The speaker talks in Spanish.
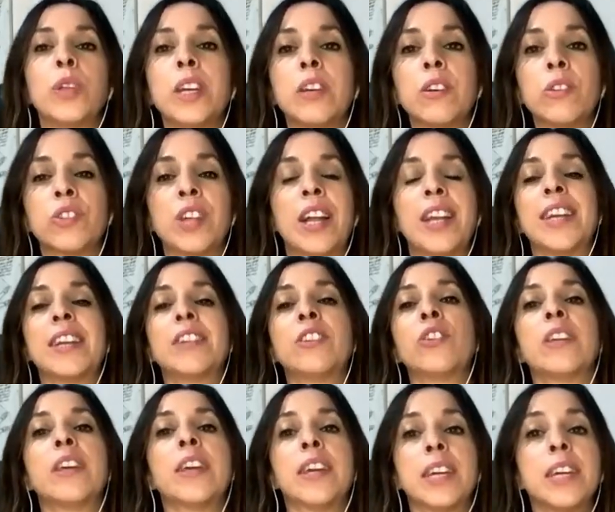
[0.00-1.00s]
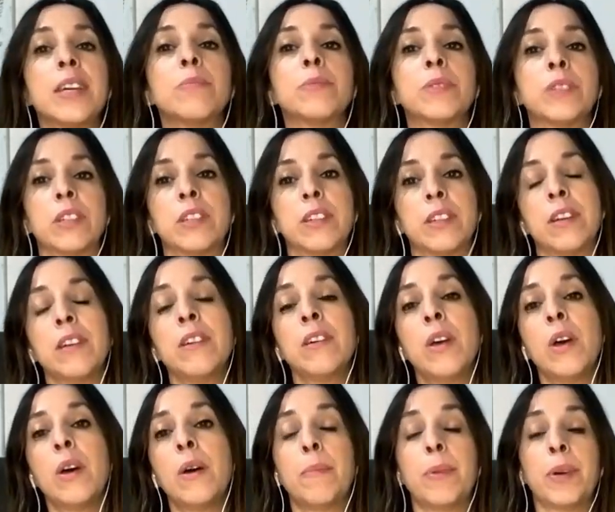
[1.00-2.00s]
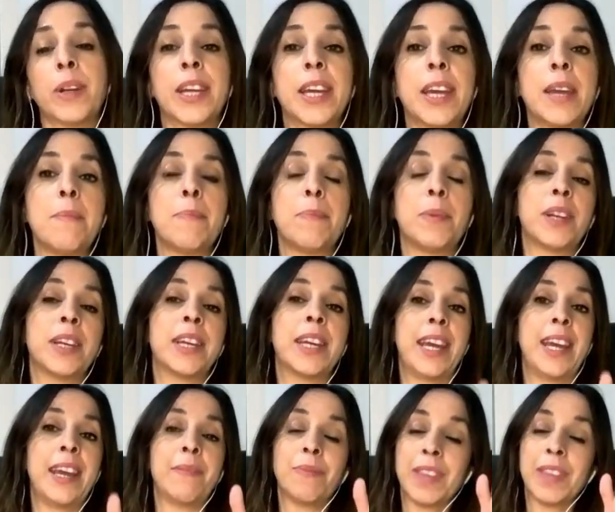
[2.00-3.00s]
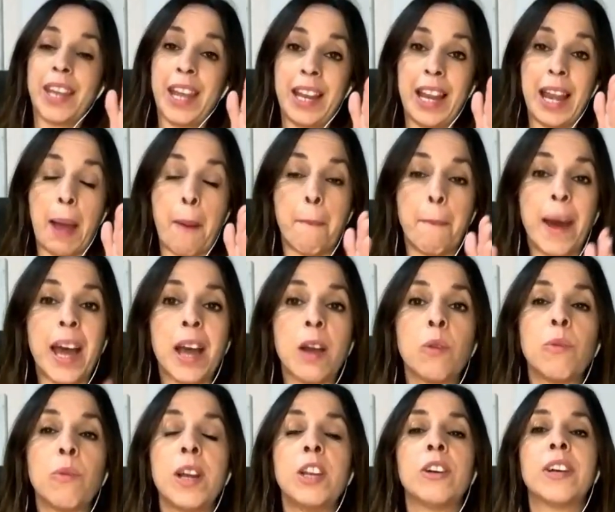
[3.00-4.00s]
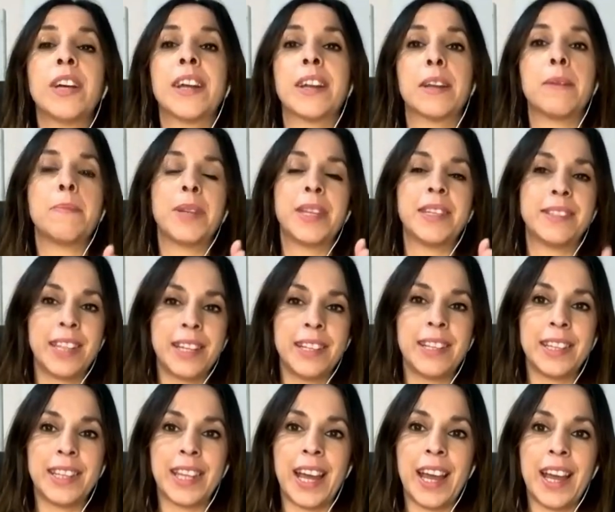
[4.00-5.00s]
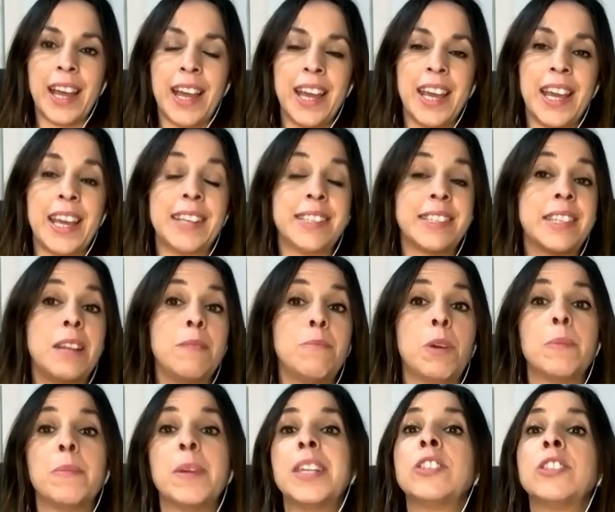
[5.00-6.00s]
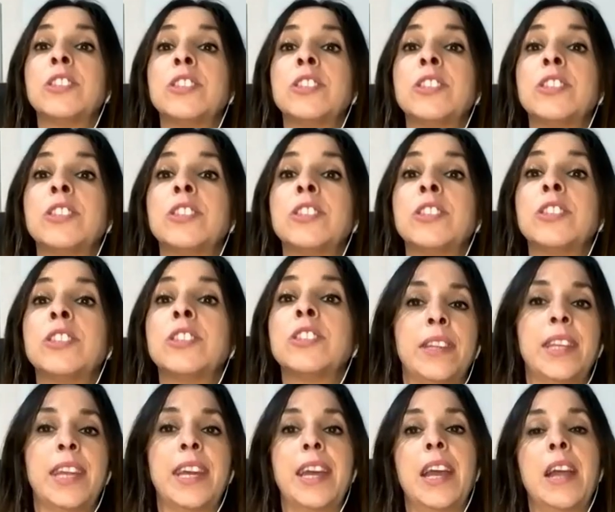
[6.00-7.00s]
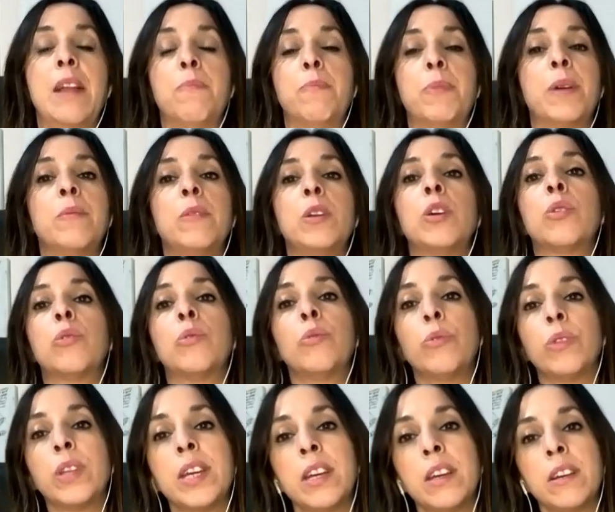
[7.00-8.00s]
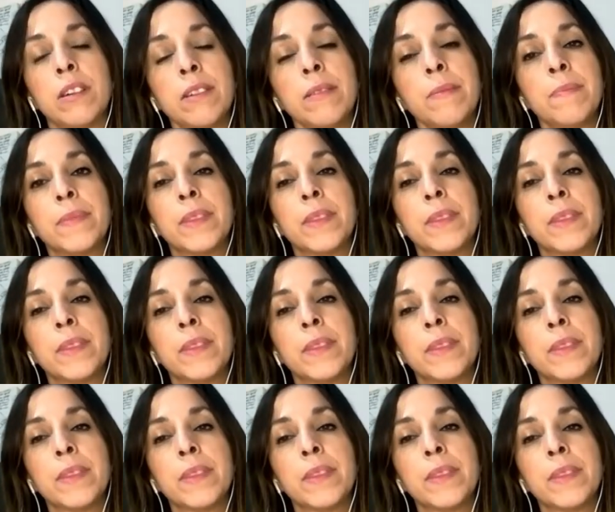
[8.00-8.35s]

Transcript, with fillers: saliendo de Egipto, ¿no? ¿Por qué? Porque la Pascua lo que representa es el momento donde el pueblo judío